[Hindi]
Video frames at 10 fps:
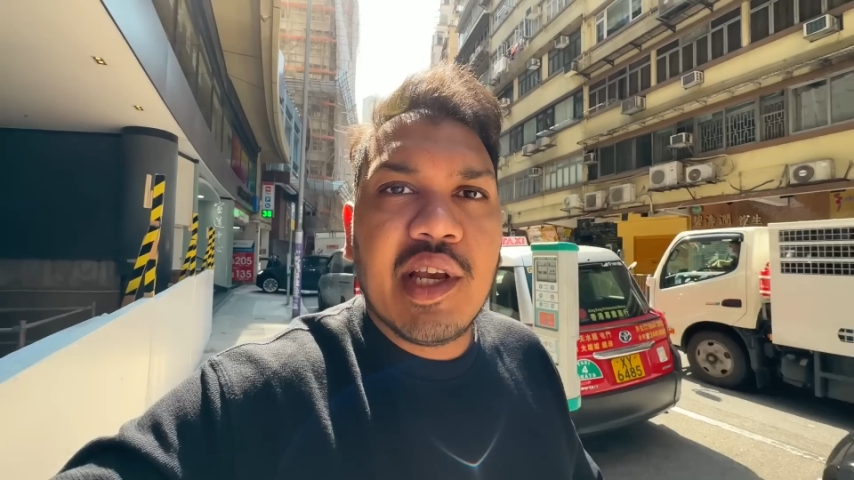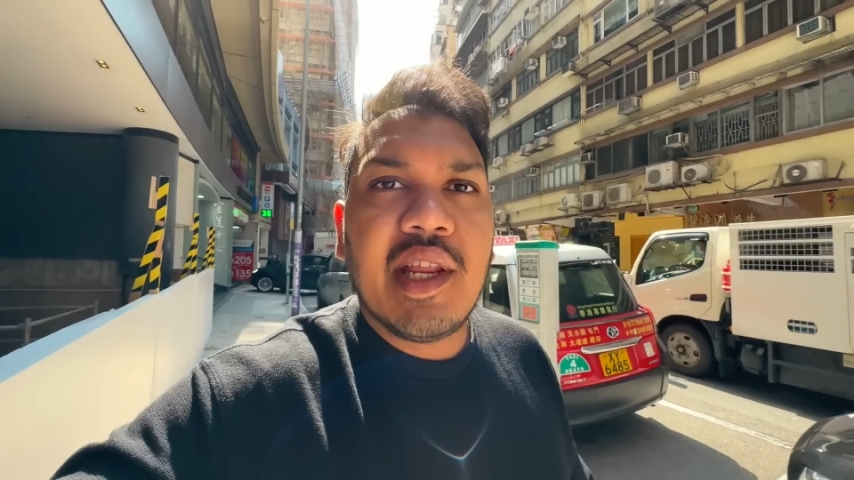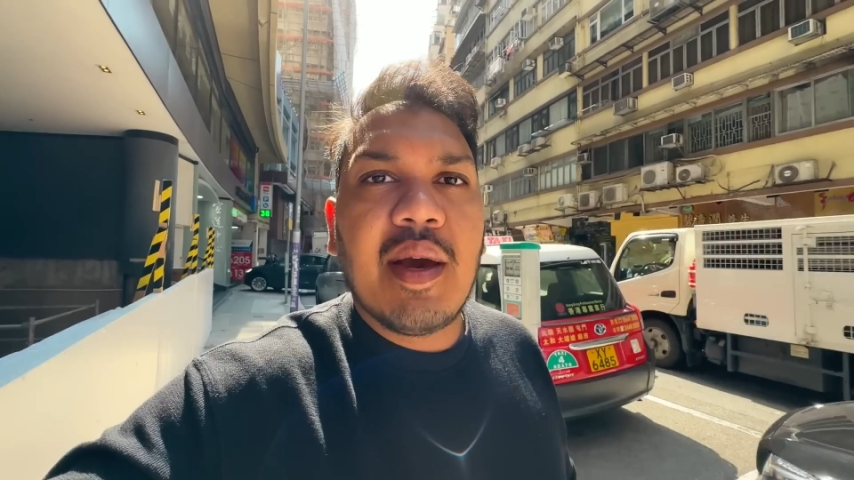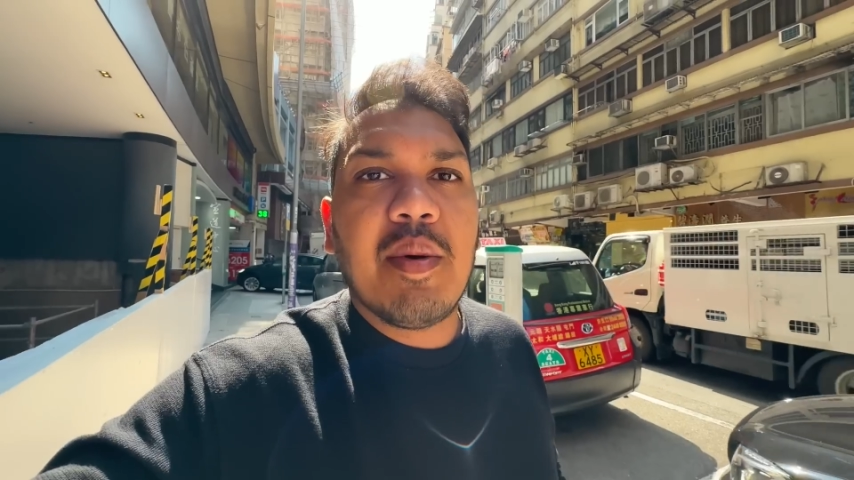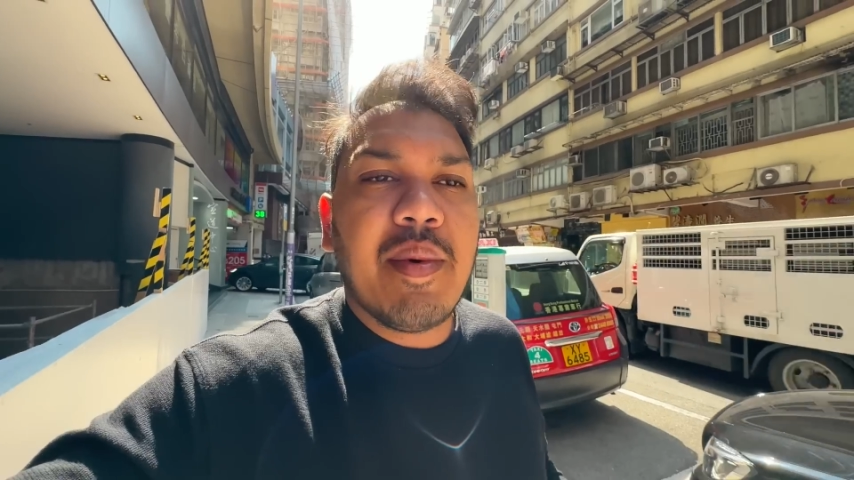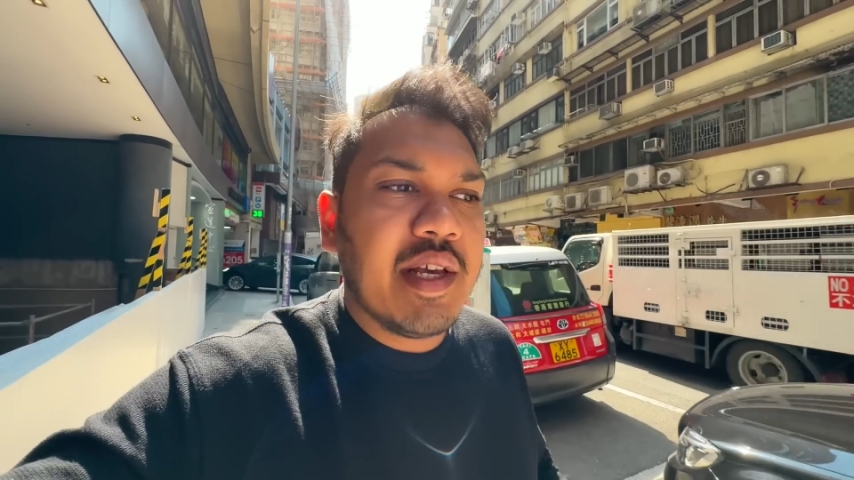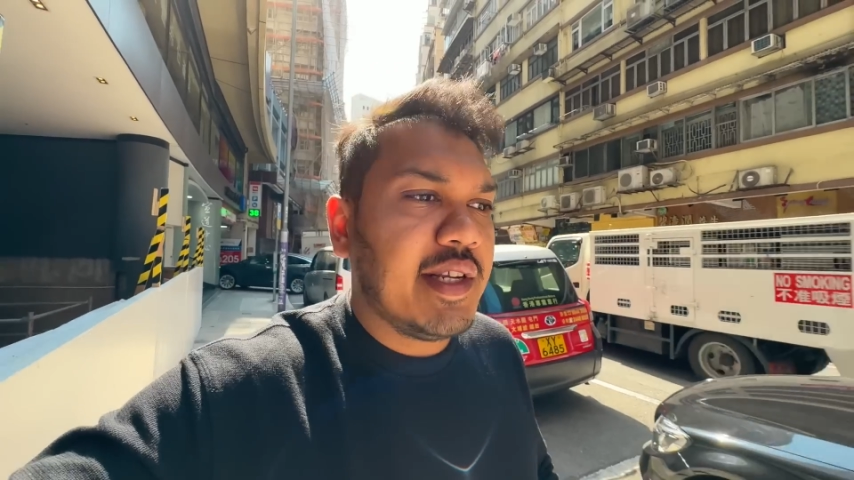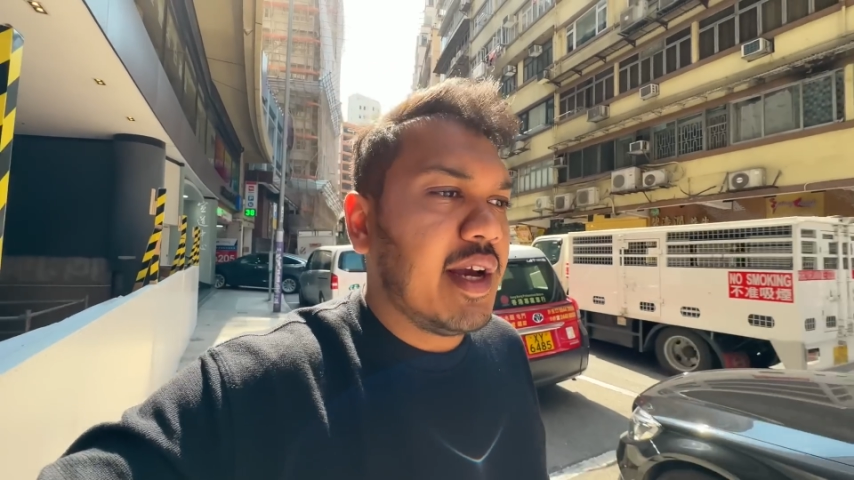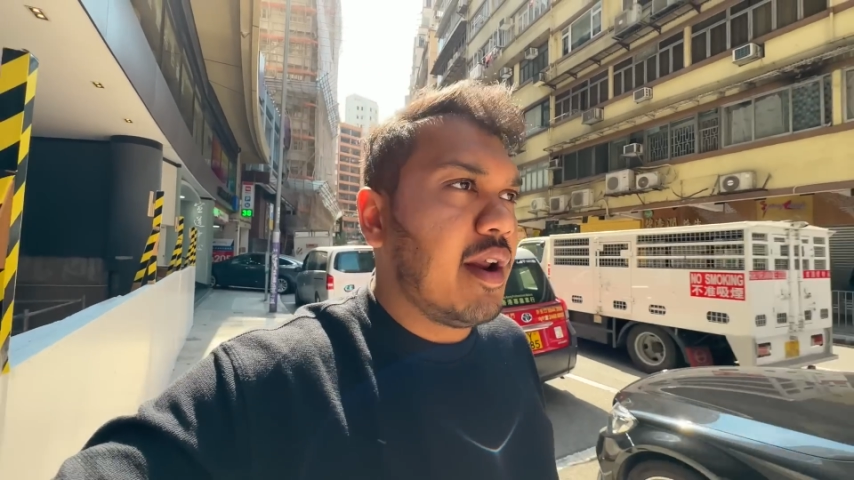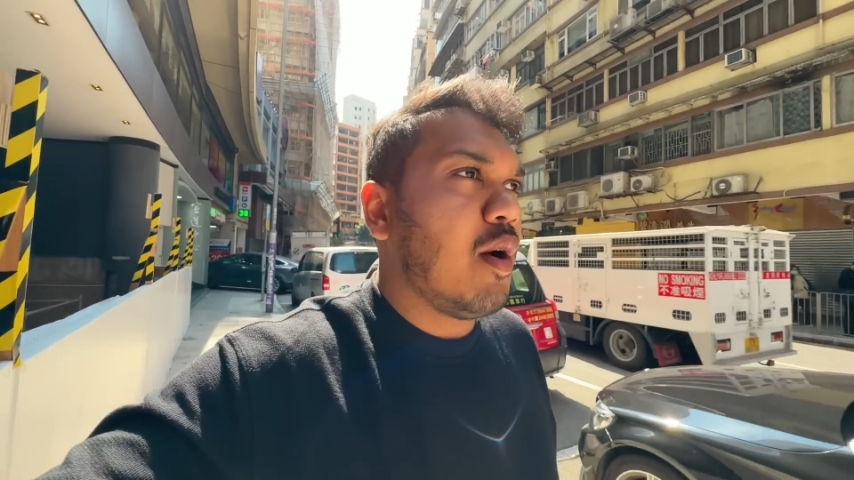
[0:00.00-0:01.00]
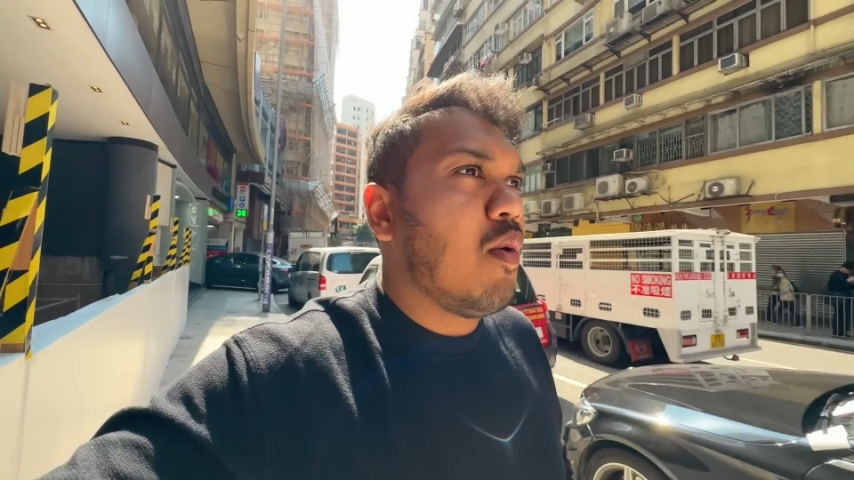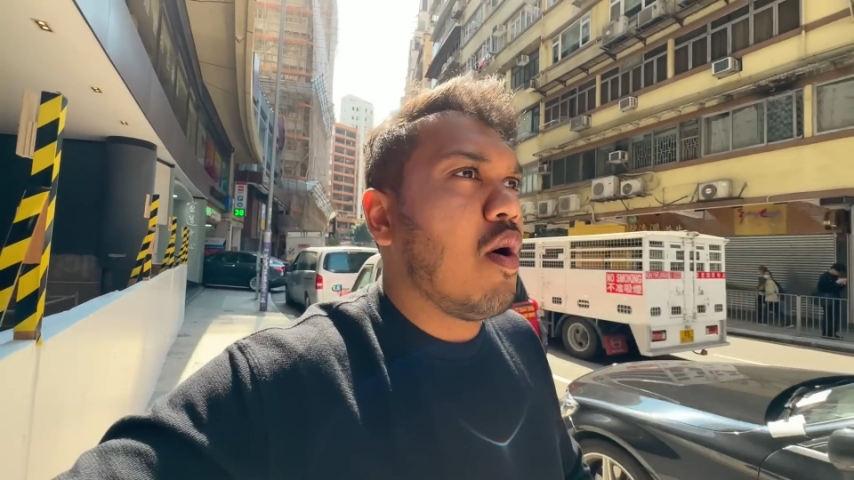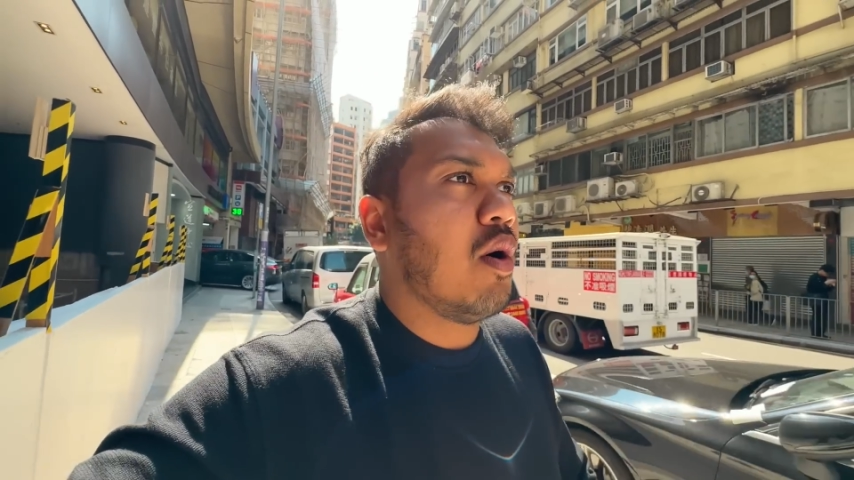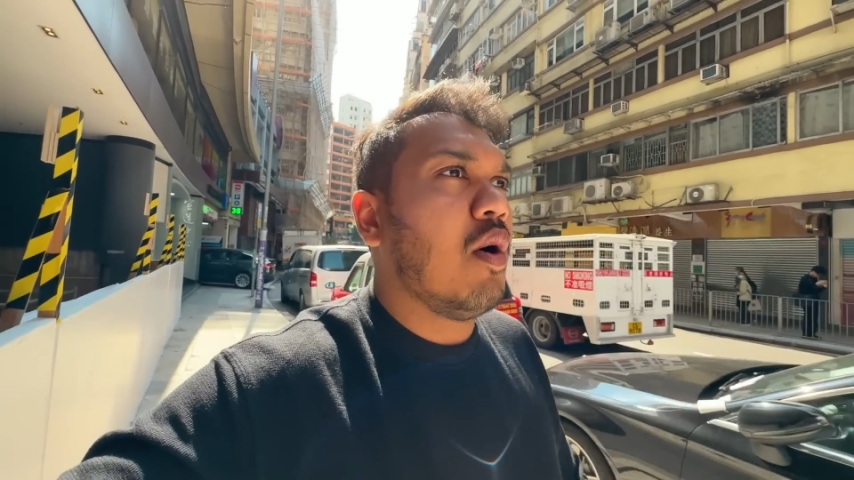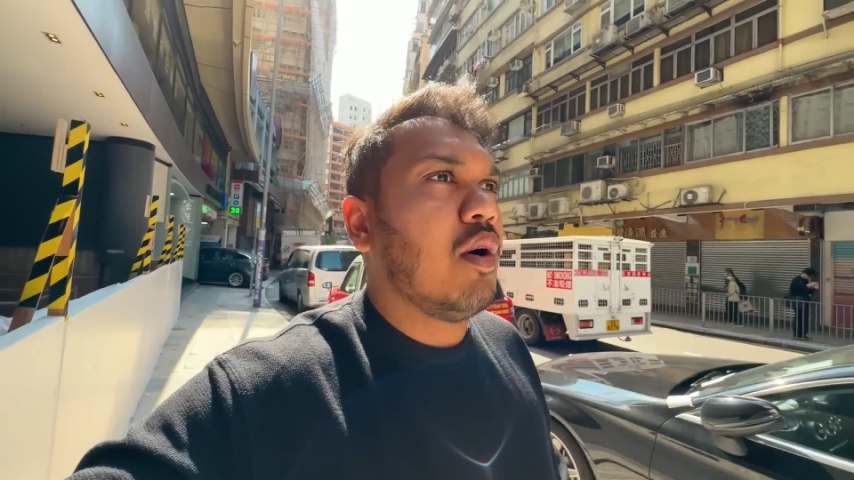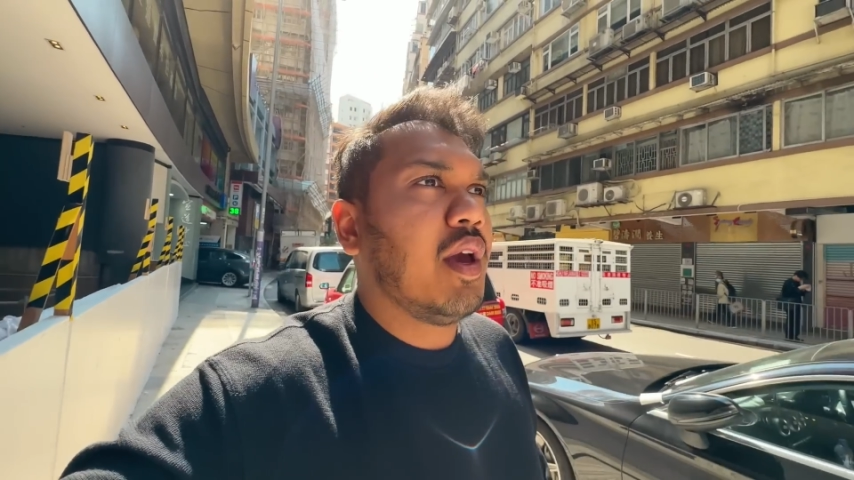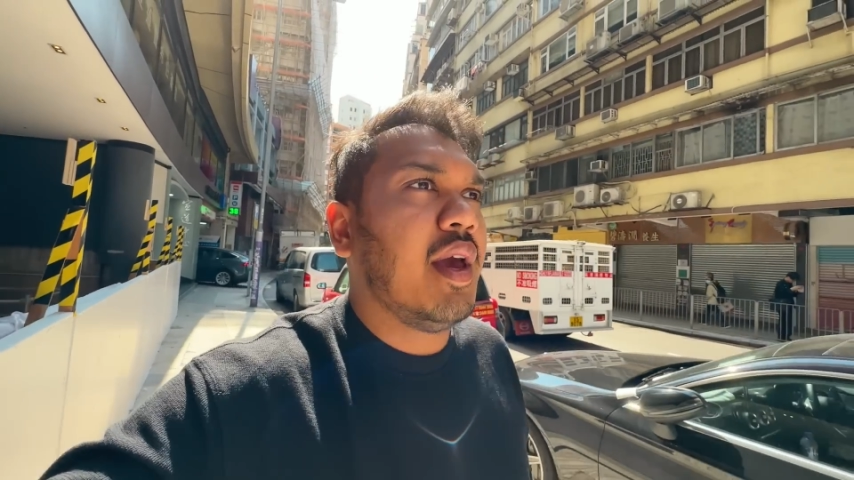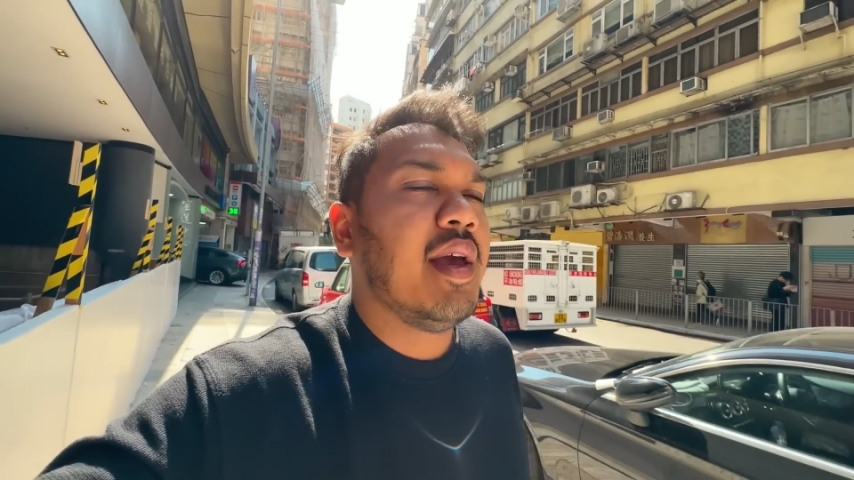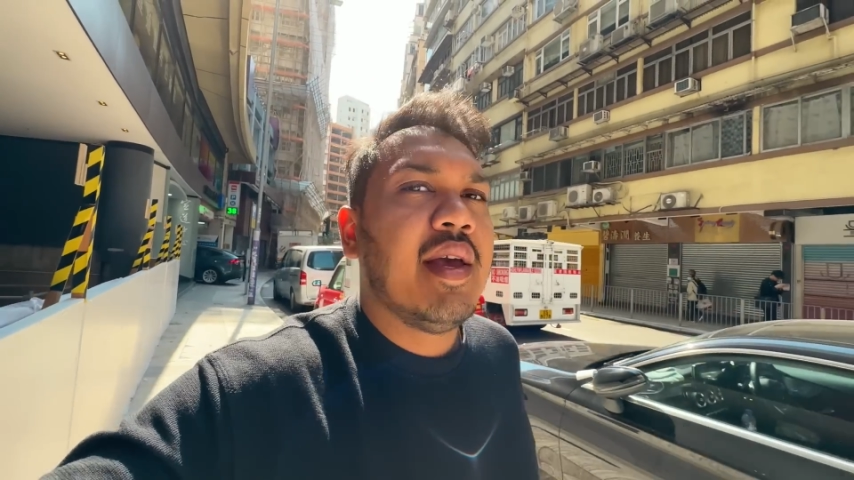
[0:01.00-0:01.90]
एरिया में मैं स्टे कर रहा हूँ हांगकांग के